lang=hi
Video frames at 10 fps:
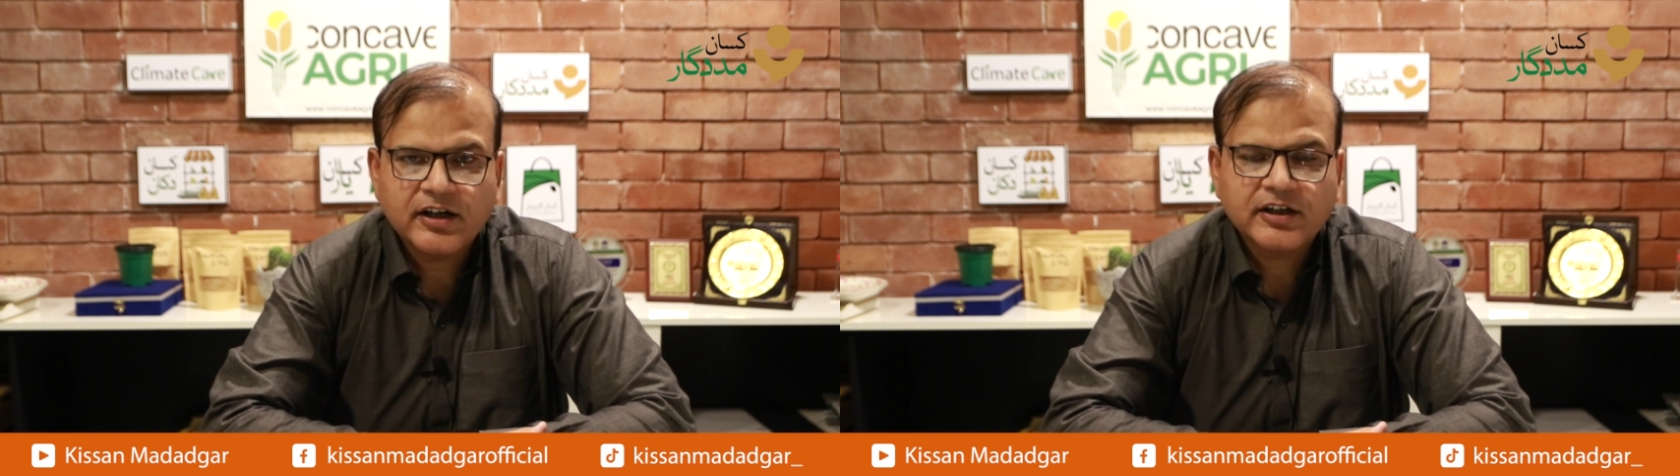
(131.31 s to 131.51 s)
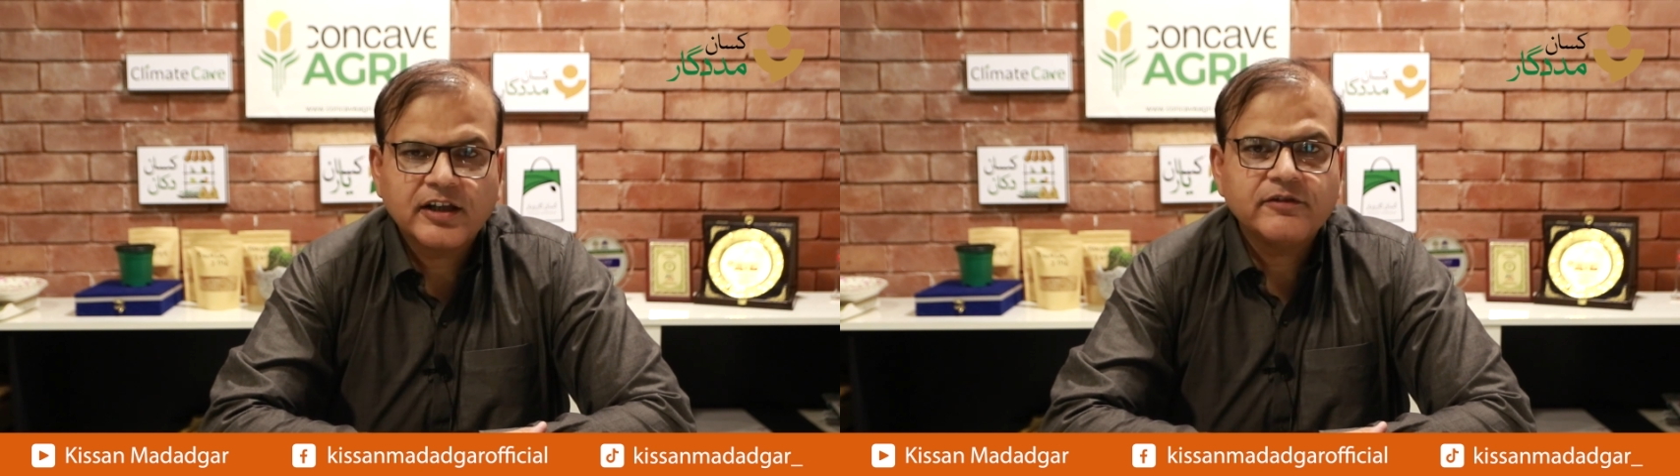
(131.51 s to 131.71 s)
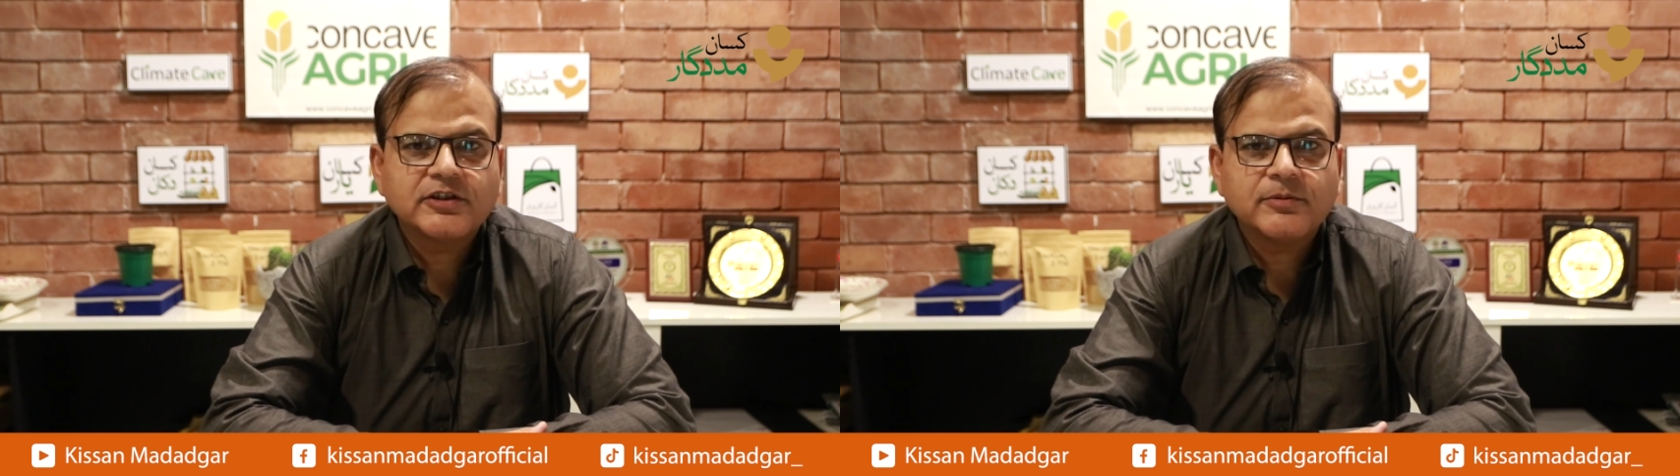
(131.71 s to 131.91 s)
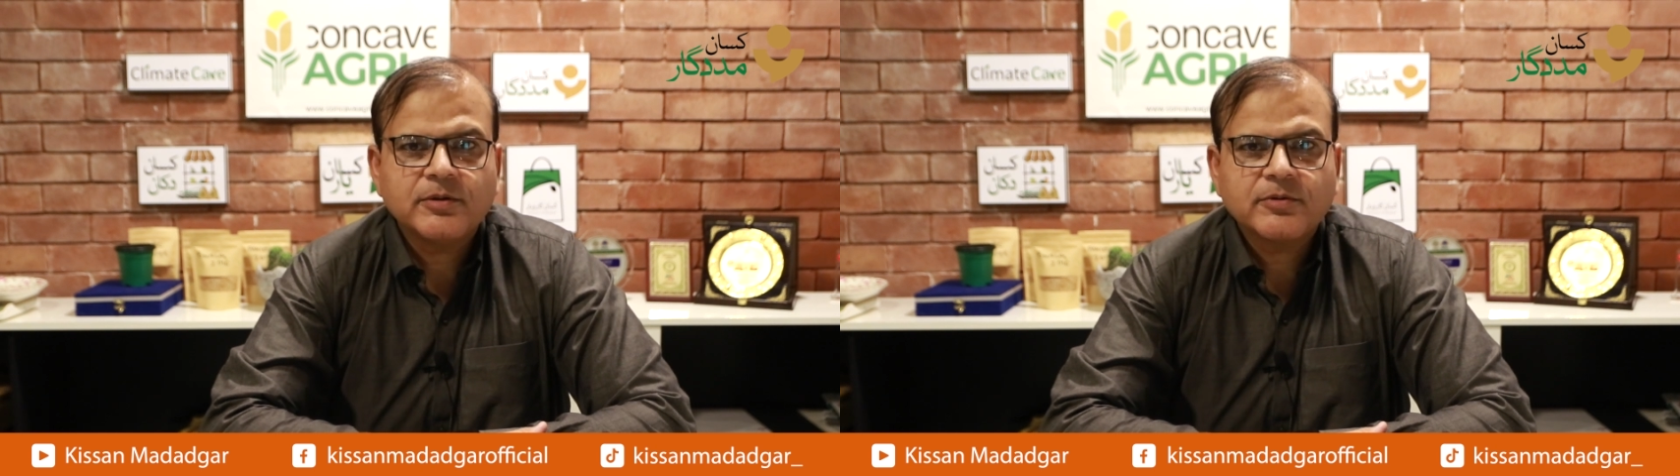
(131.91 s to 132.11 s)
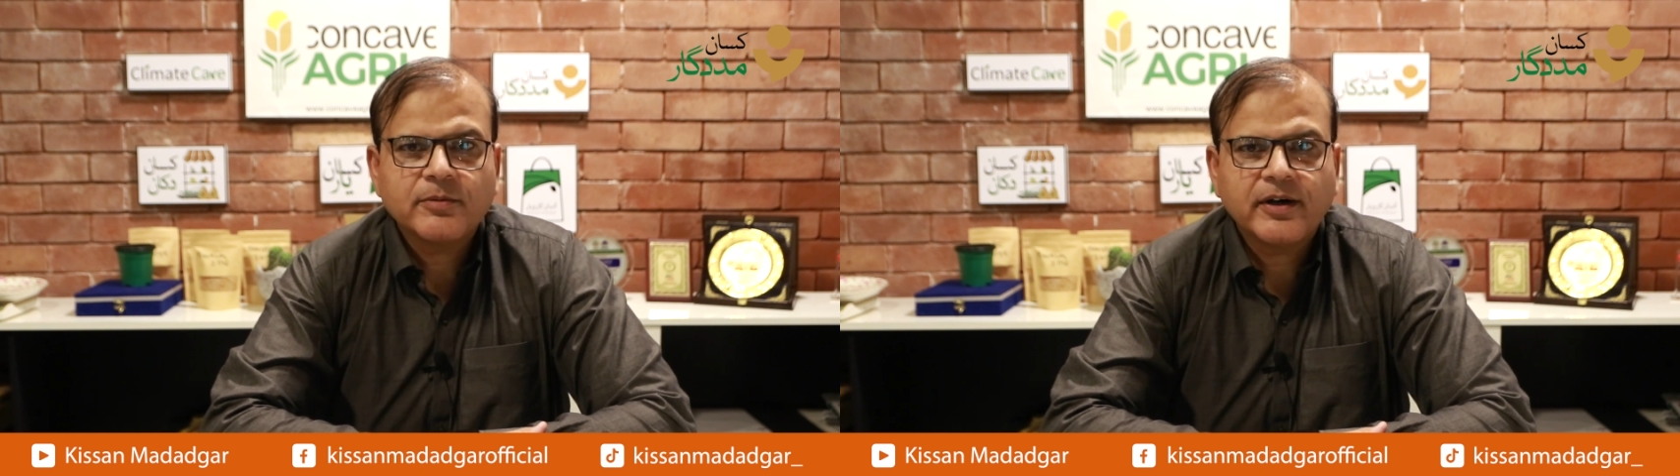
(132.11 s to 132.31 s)
अठारहवीं
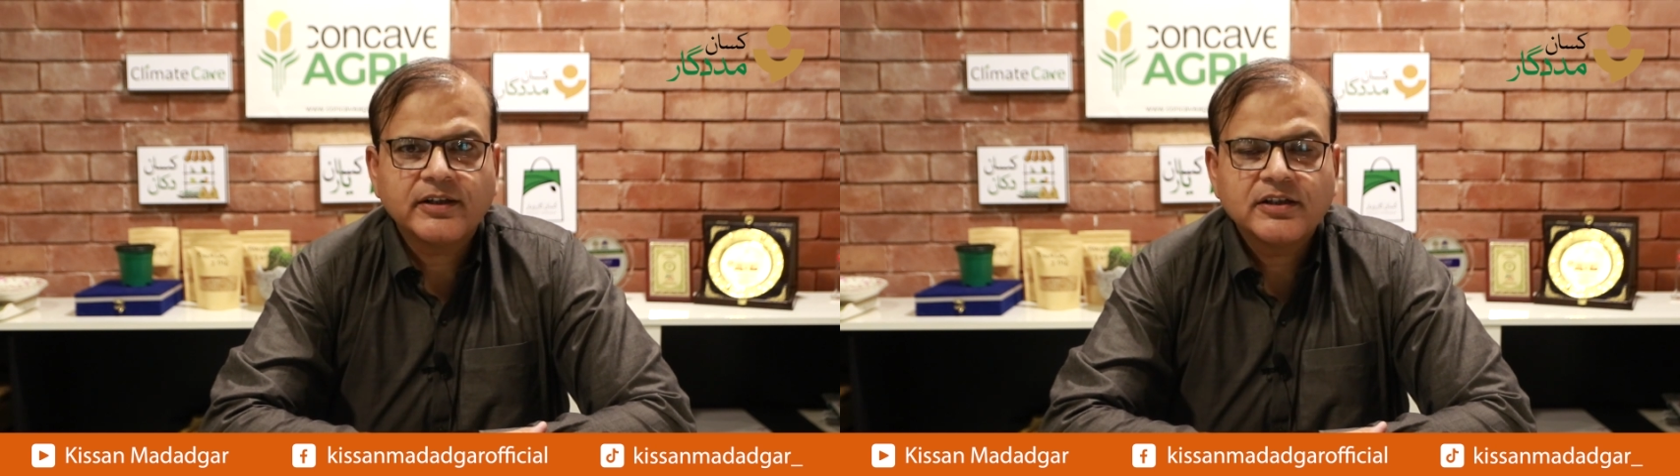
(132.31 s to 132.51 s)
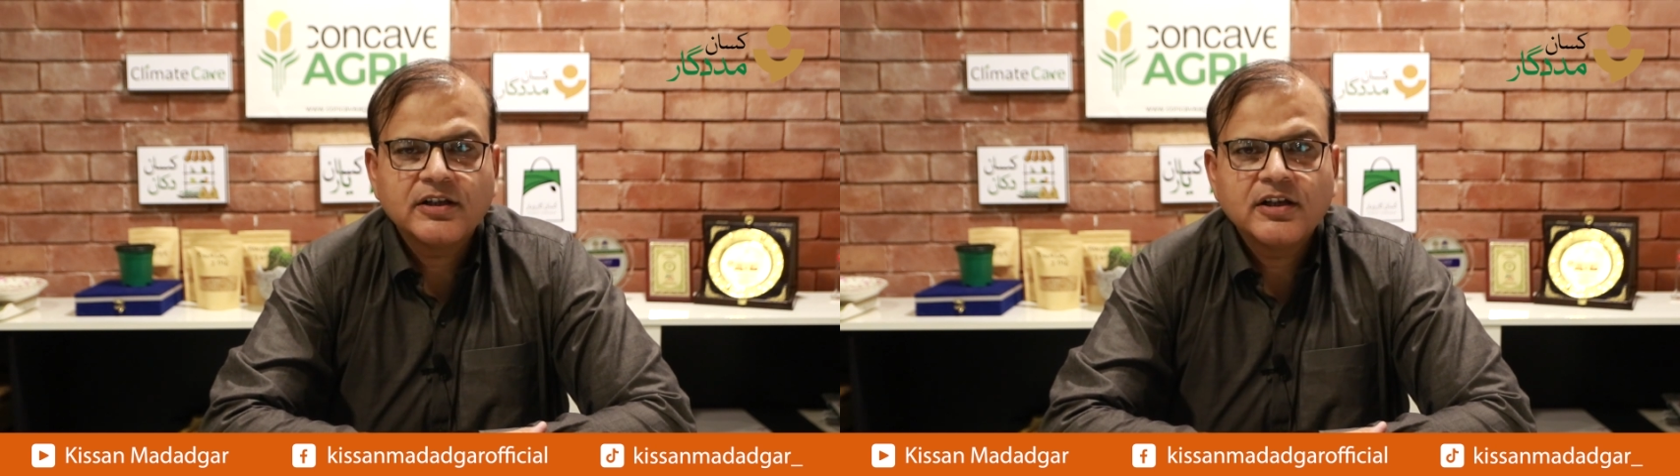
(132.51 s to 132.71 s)
तमीम के बाद